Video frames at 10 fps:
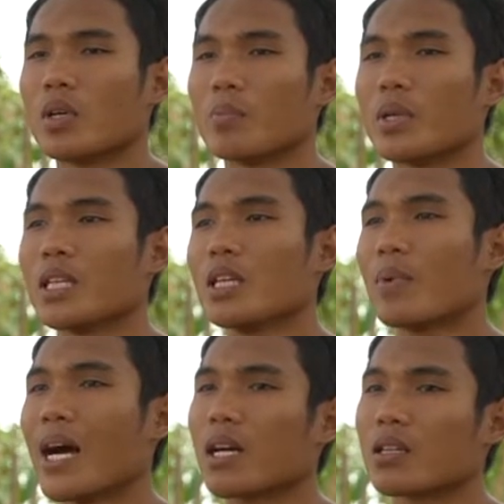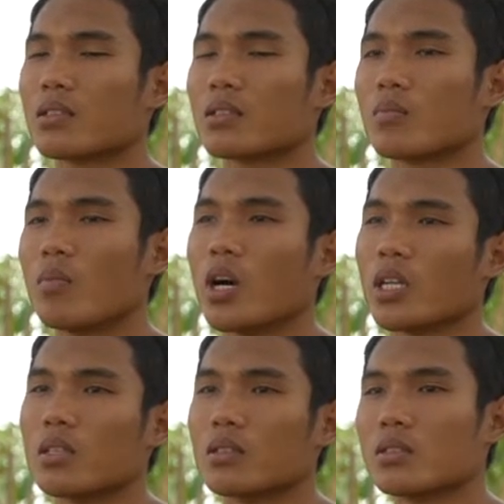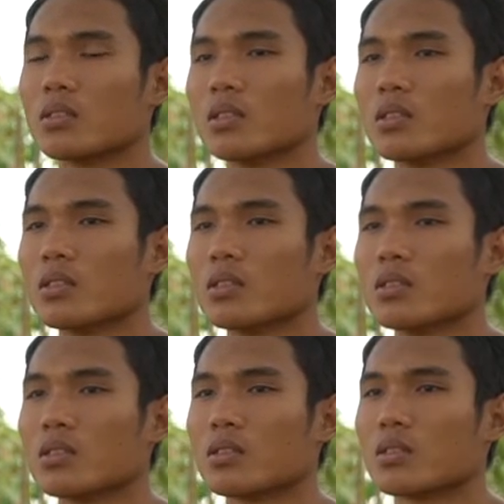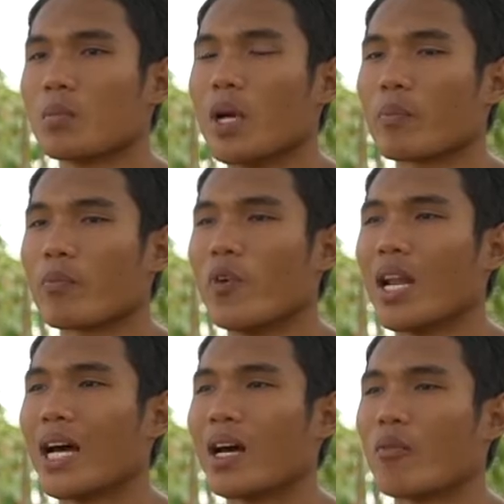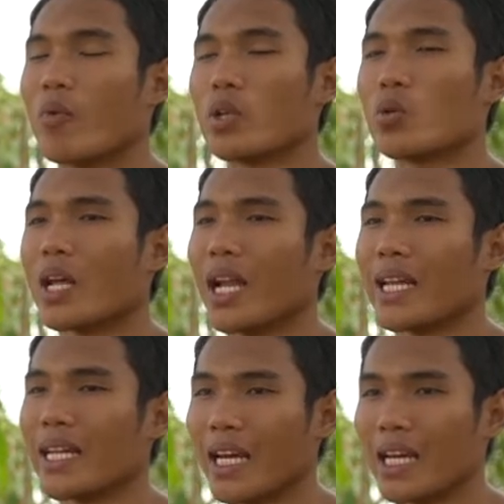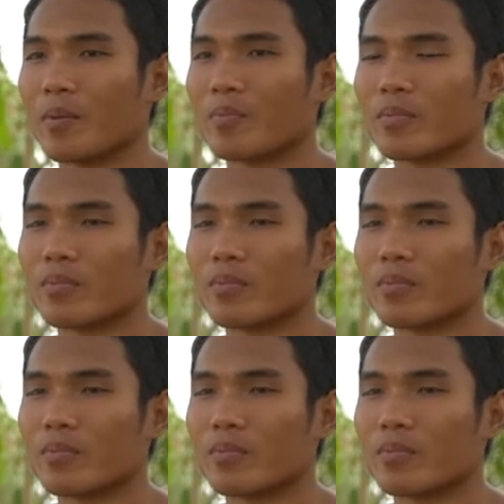มือนเป็นที่พักผ่อน แบบเวลาวันหยุดอะไรเงี้ยครับ